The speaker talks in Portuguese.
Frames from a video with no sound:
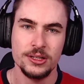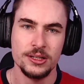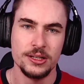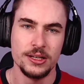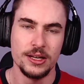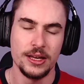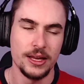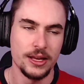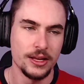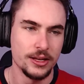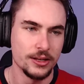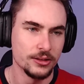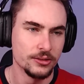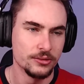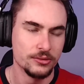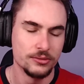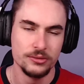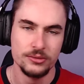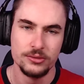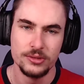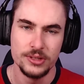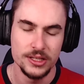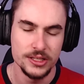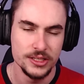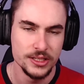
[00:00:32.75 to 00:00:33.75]
é,
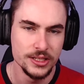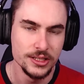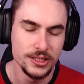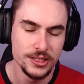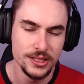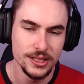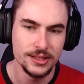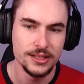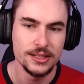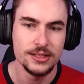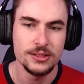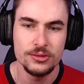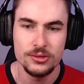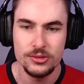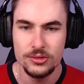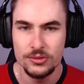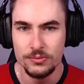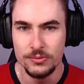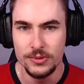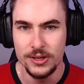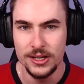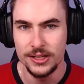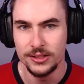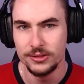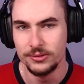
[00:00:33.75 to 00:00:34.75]
tudo que a gente já está
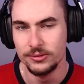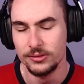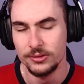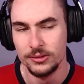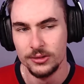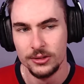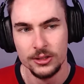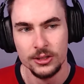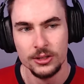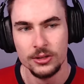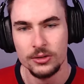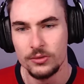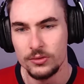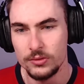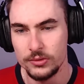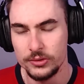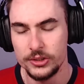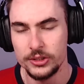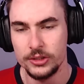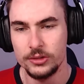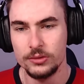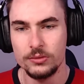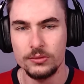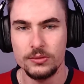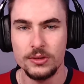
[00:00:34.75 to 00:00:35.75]
acostumado
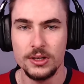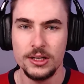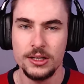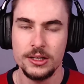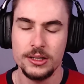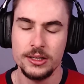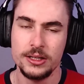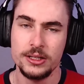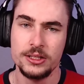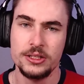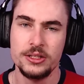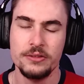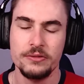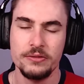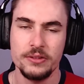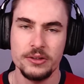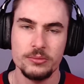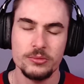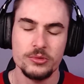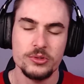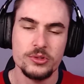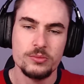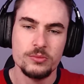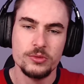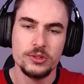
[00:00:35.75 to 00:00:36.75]
continua e
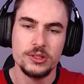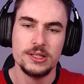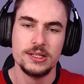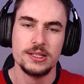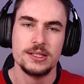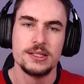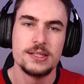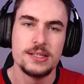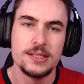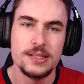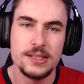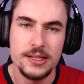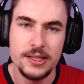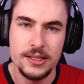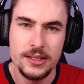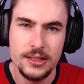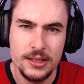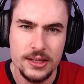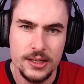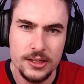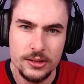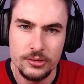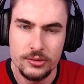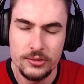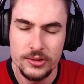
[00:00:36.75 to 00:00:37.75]
tivemos mudanças em
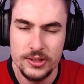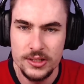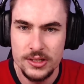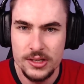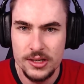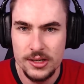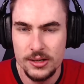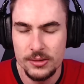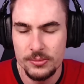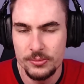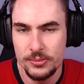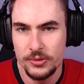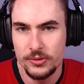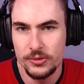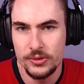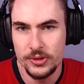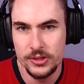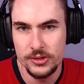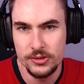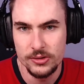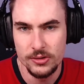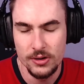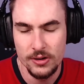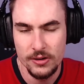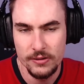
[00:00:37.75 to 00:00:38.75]
14
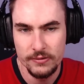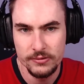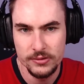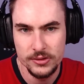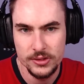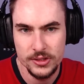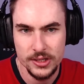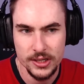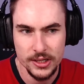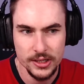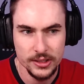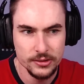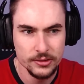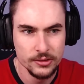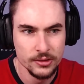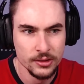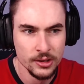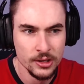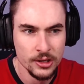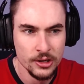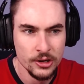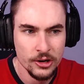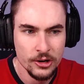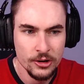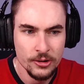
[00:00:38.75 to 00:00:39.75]
campeões novos, certo?
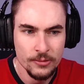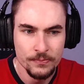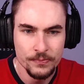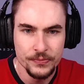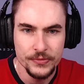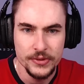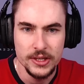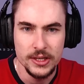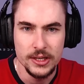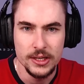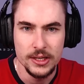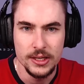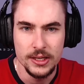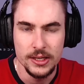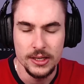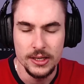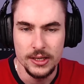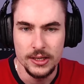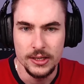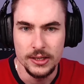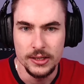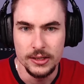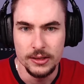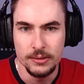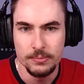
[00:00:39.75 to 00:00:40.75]

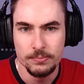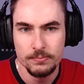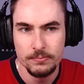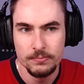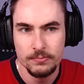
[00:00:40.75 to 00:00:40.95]
E